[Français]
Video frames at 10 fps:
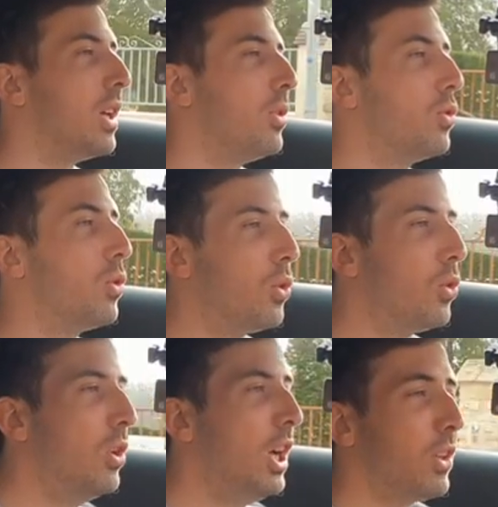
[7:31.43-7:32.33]
on a eu de
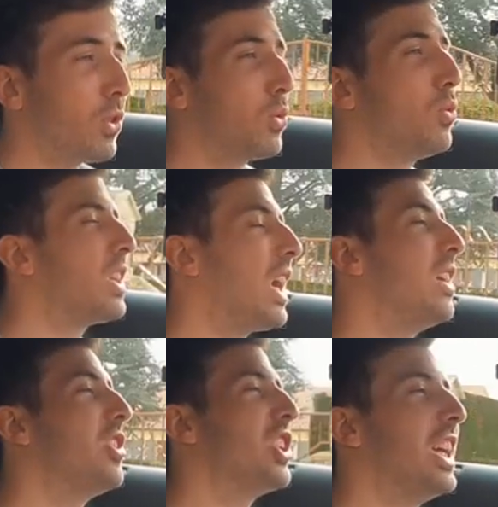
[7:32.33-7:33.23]
l'eau sur tout
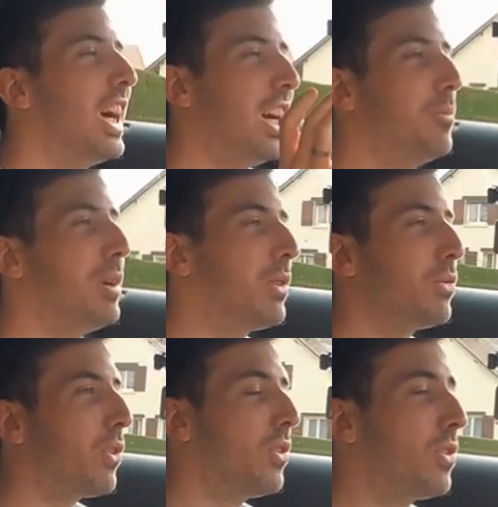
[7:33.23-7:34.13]
trajet
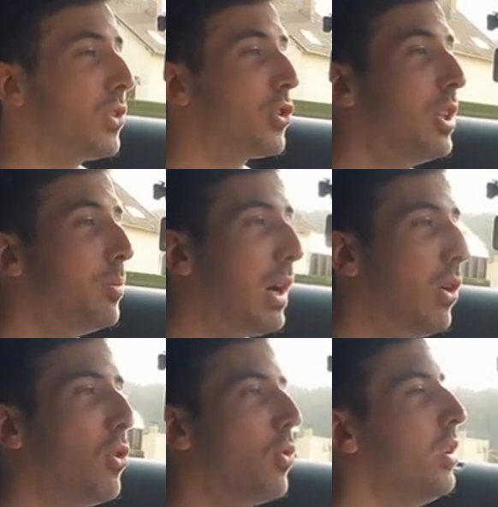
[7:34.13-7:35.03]
Allemagne-France, je n'ai
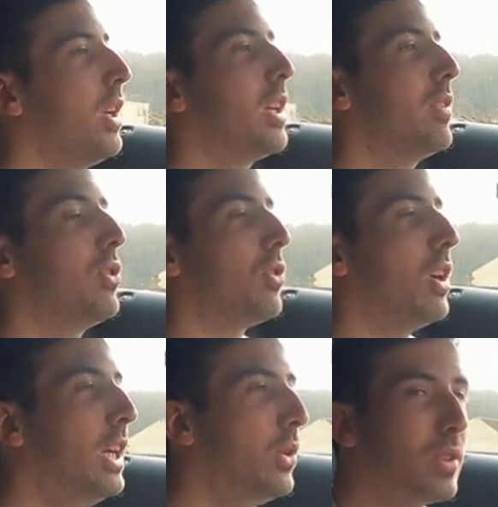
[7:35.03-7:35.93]
pas reroulé avec la voiture.